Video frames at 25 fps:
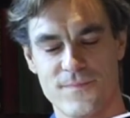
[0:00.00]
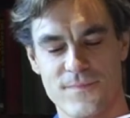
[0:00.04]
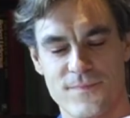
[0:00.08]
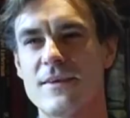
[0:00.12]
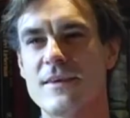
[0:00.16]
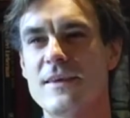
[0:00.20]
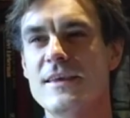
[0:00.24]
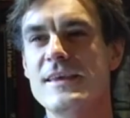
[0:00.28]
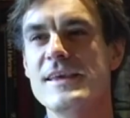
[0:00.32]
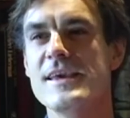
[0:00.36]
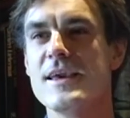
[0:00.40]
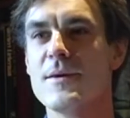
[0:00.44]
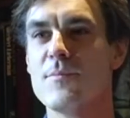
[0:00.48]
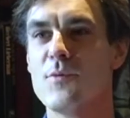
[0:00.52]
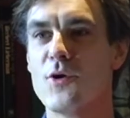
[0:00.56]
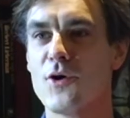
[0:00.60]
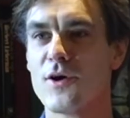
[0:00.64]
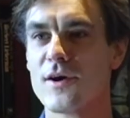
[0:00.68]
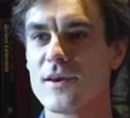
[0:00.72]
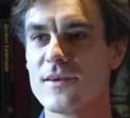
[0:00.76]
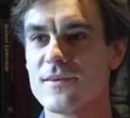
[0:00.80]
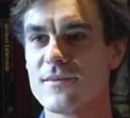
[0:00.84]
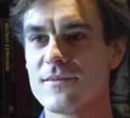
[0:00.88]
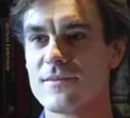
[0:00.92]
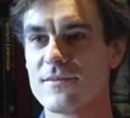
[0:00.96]
Qui est
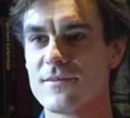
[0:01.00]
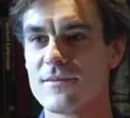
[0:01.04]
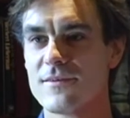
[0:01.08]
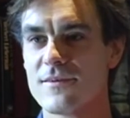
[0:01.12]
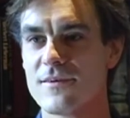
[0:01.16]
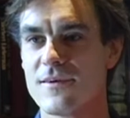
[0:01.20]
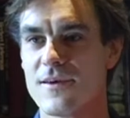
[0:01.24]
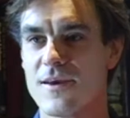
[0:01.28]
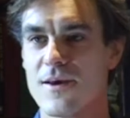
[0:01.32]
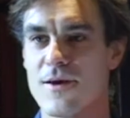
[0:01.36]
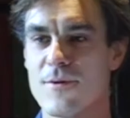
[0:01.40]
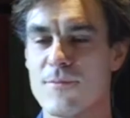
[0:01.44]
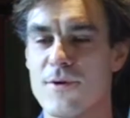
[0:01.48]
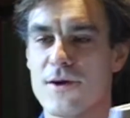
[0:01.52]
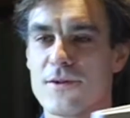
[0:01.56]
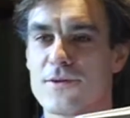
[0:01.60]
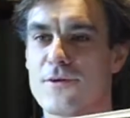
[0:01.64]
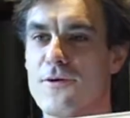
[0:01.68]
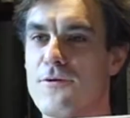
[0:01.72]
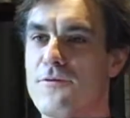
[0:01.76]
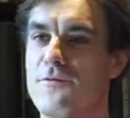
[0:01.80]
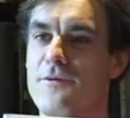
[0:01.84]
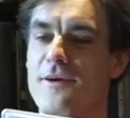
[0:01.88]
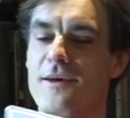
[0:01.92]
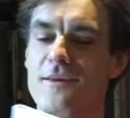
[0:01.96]
Boris Parce
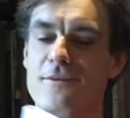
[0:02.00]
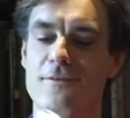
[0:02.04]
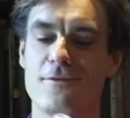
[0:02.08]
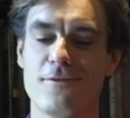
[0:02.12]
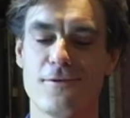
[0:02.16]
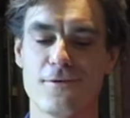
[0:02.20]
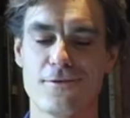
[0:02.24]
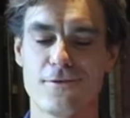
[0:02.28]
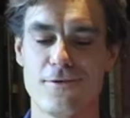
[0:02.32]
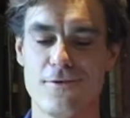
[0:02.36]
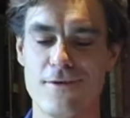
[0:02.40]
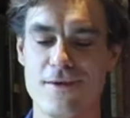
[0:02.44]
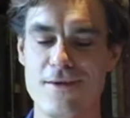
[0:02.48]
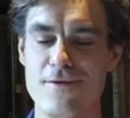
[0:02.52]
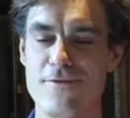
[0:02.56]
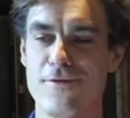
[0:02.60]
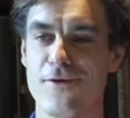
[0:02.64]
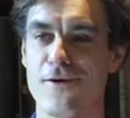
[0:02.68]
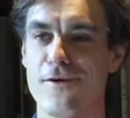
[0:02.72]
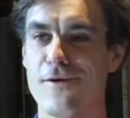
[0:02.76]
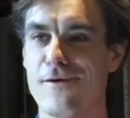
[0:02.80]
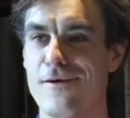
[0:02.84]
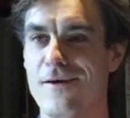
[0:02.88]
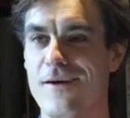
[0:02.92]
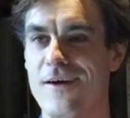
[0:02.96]
qu'en fait, dans ce
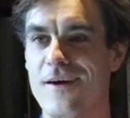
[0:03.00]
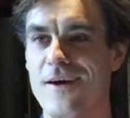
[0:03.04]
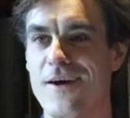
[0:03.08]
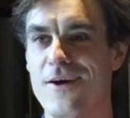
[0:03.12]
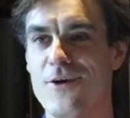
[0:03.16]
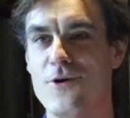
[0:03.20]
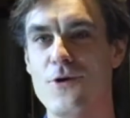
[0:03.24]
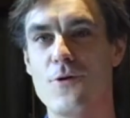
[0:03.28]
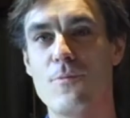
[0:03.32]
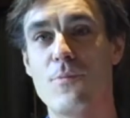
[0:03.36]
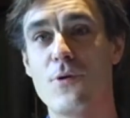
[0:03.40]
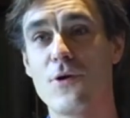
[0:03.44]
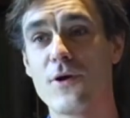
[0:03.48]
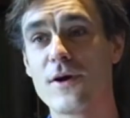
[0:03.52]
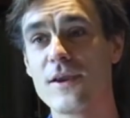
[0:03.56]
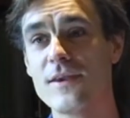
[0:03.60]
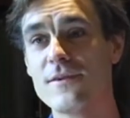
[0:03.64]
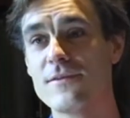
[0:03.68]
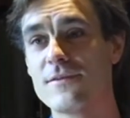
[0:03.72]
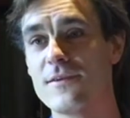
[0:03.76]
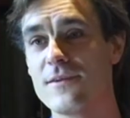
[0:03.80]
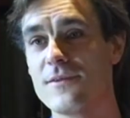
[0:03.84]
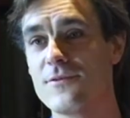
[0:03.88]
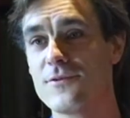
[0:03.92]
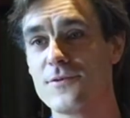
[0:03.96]
livre, le
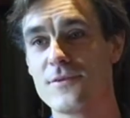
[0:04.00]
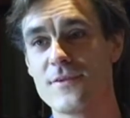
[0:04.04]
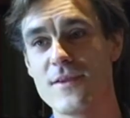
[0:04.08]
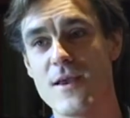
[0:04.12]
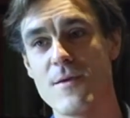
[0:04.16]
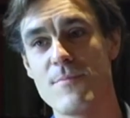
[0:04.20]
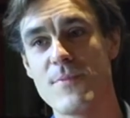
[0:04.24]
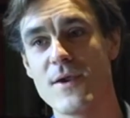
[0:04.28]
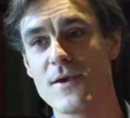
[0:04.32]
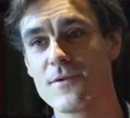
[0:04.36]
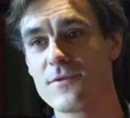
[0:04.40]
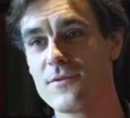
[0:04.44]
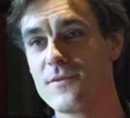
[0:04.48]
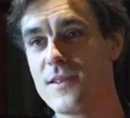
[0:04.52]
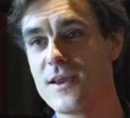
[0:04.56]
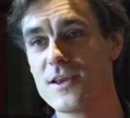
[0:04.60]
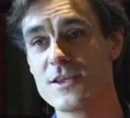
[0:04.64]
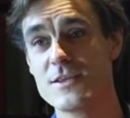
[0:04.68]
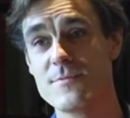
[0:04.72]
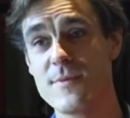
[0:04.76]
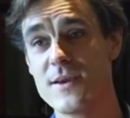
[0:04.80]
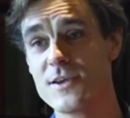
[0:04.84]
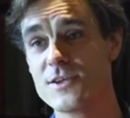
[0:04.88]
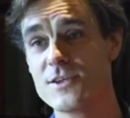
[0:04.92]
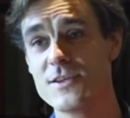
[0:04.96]
Boris est aussi un personnage
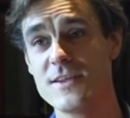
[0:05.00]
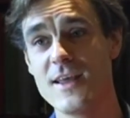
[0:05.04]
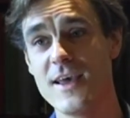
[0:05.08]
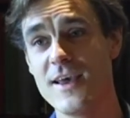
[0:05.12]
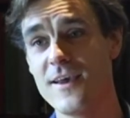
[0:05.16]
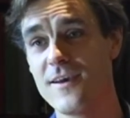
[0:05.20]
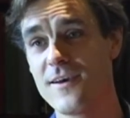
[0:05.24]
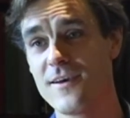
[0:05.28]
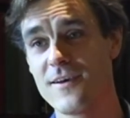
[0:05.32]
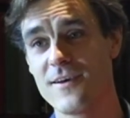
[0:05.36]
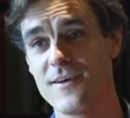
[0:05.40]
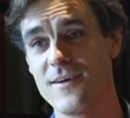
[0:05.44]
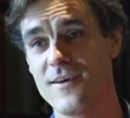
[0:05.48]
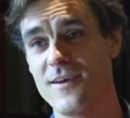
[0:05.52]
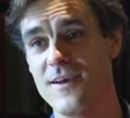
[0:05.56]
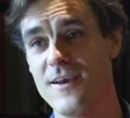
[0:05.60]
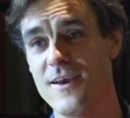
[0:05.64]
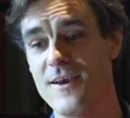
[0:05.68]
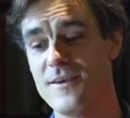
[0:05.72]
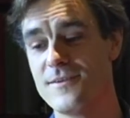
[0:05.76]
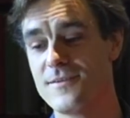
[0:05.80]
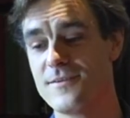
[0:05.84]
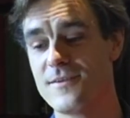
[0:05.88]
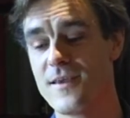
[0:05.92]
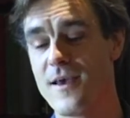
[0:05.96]
imaginaire.
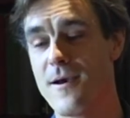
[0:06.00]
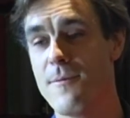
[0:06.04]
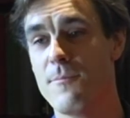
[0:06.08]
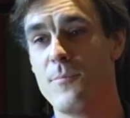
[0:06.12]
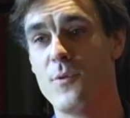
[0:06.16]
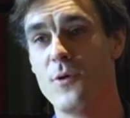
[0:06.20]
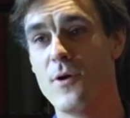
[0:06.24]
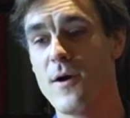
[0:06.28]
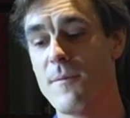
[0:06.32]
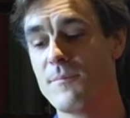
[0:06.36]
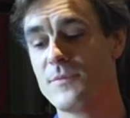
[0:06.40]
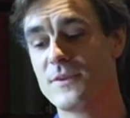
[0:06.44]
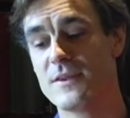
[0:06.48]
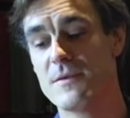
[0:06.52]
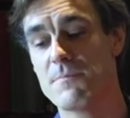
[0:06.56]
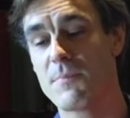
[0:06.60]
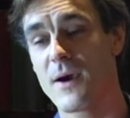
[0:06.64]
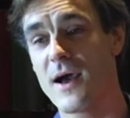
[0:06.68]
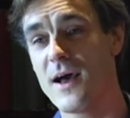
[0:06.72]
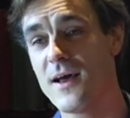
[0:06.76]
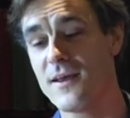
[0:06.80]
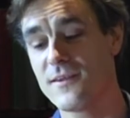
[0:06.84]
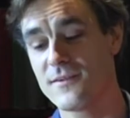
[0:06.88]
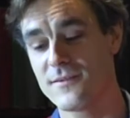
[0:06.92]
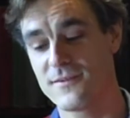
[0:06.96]
C'est un peu un petit
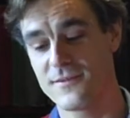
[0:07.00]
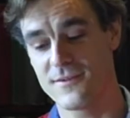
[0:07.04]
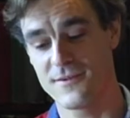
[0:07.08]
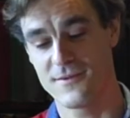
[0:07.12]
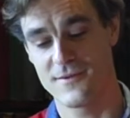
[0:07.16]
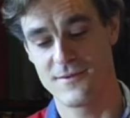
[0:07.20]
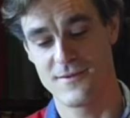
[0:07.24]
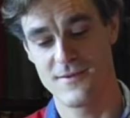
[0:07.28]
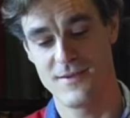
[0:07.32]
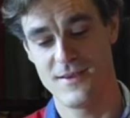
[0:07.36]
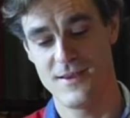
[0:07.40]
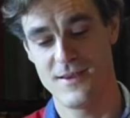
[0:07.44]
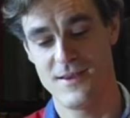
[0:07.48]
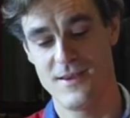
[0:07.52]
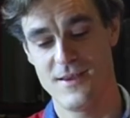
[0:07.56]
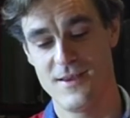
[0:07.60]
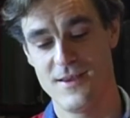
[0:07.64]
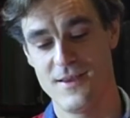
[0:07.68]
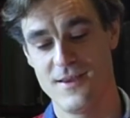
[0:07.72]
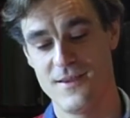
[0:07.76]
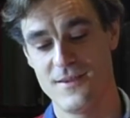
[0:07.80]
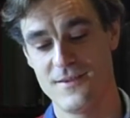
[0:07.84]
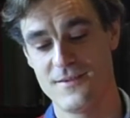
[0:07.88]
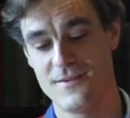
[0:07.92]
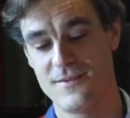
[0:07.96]
prince.
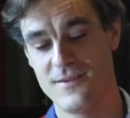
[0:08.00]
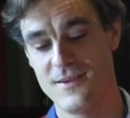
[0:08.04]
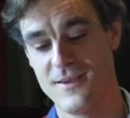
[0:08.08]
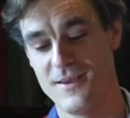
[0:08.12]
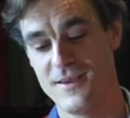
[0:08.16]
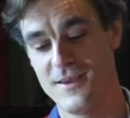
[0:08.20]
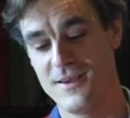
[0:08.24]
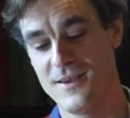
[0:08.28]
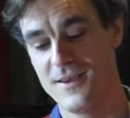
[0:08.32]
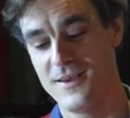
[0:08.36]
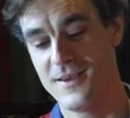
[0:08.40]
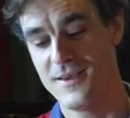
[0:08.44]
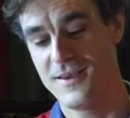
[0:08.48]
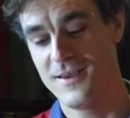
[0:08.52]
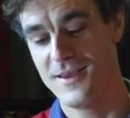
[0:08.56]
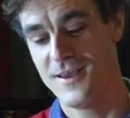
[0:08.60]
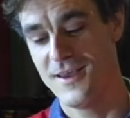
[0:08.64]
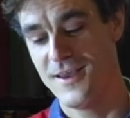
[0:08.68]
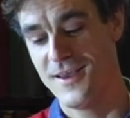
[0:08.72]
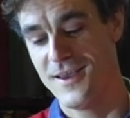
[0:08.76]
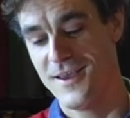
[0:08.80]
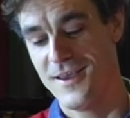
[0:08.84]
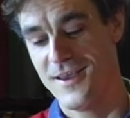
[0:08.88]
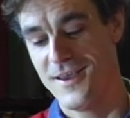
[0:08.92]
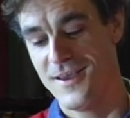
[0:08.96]
C'est
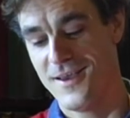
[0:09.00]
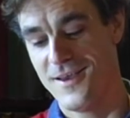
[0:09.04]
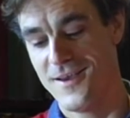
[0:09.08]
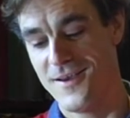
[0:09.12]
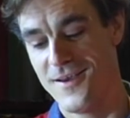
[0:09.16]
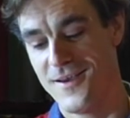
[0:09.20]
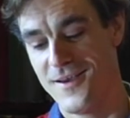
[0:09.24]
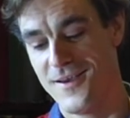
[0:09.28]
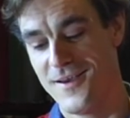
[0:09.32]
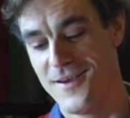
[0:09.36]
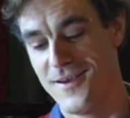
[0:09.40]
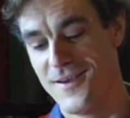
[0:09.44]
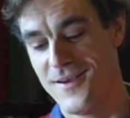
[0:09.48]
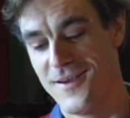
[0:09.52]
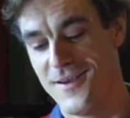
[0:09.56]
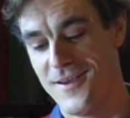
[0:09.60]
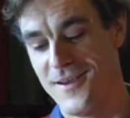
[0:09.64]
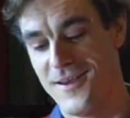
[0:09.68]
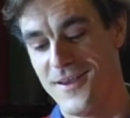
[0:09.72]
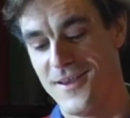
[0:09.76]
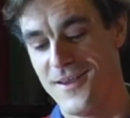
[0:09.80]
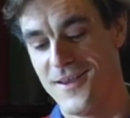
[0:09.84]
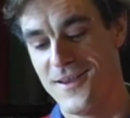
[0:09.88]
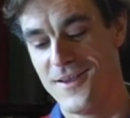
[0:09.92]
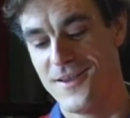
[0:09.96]
euh,
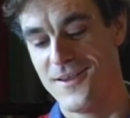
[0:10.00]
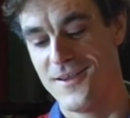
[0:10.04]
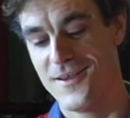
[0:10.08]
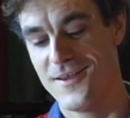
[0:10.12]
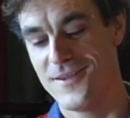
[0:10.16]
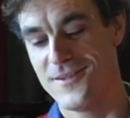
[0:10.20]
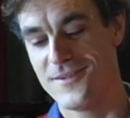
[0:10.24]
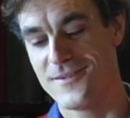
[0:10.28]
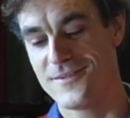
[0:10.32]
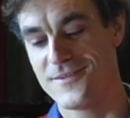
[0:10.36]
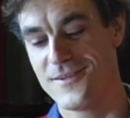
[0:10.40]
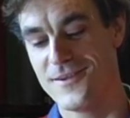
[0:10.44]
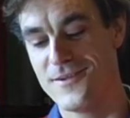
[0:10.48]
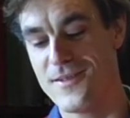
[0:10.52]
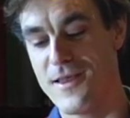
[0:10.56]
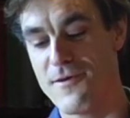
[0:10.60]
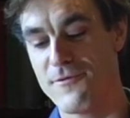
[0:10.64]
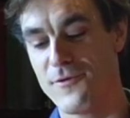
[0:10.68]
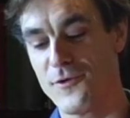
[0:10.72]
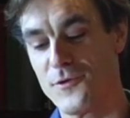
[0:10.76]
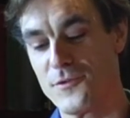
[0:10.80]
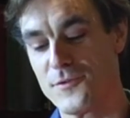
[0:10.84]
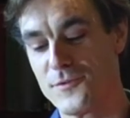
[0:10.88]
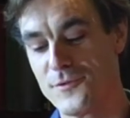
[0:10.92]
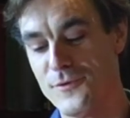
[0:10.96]
euh une
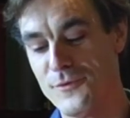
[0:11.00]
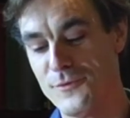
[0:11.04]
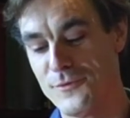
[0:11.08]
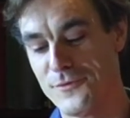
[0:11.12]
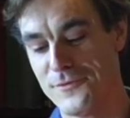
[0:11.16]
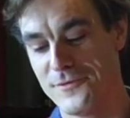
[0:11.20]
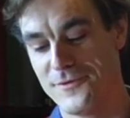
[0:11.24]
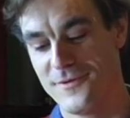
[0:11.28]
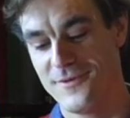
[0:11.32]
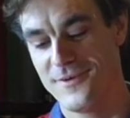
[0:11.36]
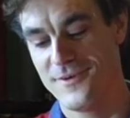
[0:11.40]
invention